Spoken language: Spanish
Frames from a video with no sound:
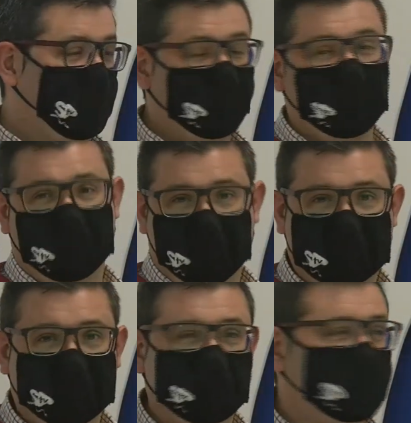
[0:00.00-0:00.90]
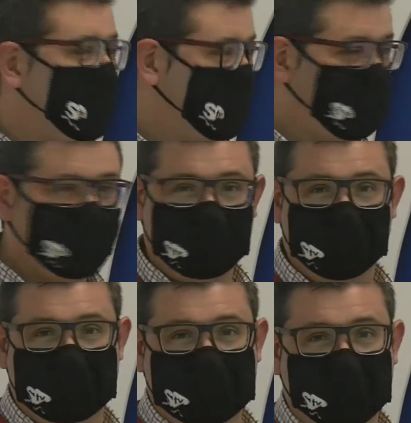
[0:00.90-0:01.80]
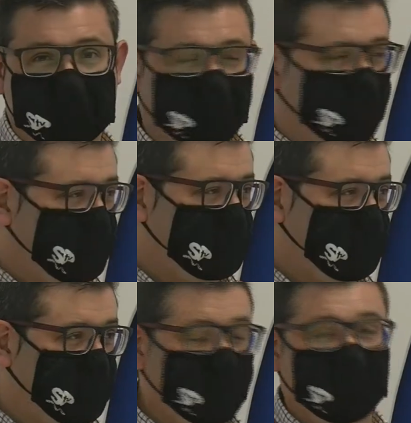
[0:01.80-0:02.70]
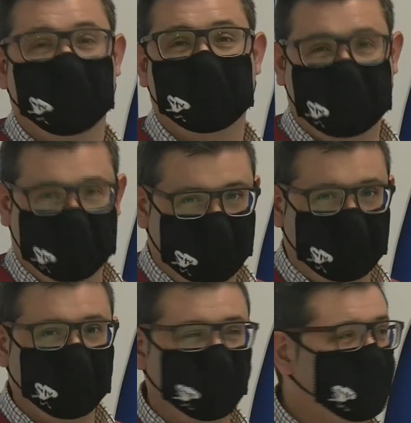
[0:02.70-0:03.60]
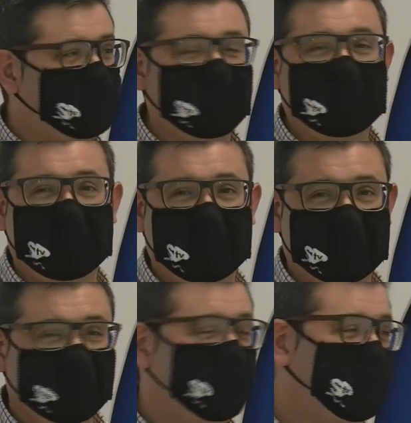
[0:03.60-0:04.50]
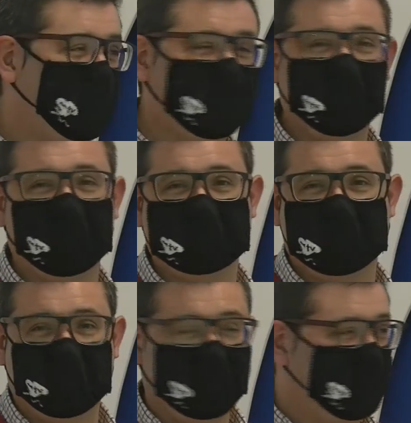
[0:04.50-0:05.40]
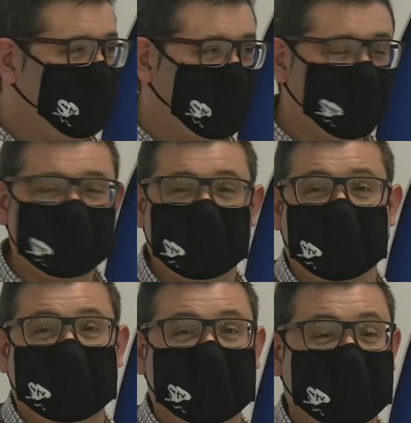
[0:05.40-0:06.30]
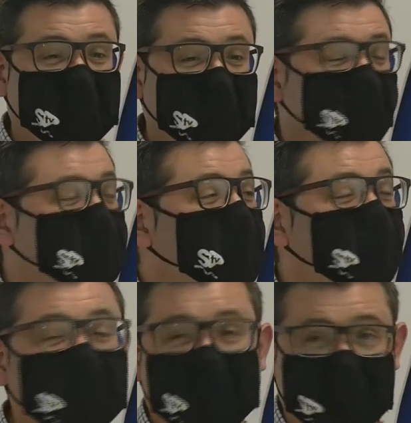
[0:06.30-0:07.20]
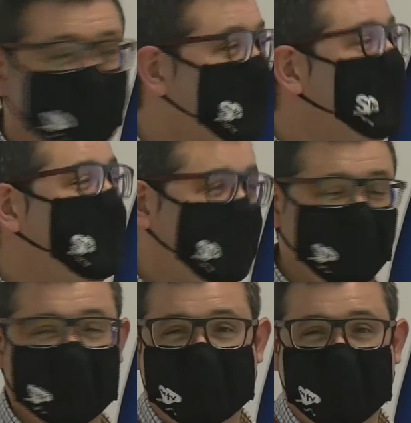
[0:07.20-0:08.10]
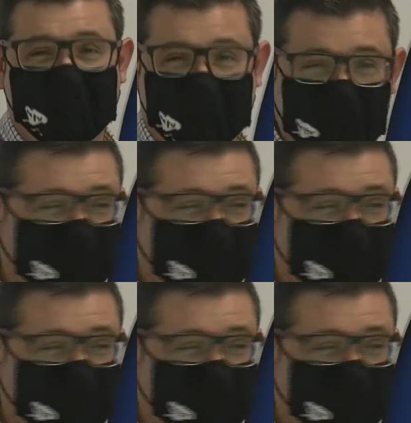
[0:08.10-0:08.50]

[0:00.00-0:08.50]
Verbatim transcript: bueno, aprovechamos a todos los que nos están viendo, que si dicen, oye, que yo me gustaría también montar un restaurante, un pequeño restaurante, y no sé dónde, la verdad que cuando